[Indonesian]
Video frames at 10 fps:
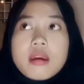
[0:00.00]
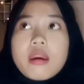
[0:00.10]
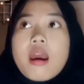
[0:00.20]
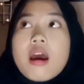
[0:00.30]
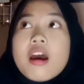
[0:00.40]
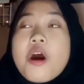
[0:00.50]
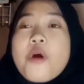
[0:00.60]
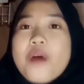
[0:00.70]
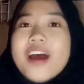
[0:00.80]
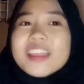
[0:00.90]
kayak
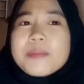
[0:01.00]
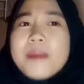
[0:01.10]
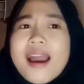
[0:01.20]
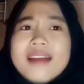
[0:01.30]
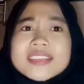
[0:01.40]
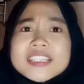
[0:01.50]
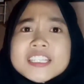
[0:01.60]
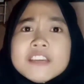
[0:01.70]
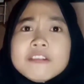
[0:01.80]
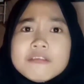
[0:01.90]
wah terima kasih
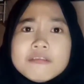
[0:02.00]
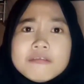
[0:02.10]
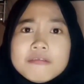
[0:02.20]
cinggu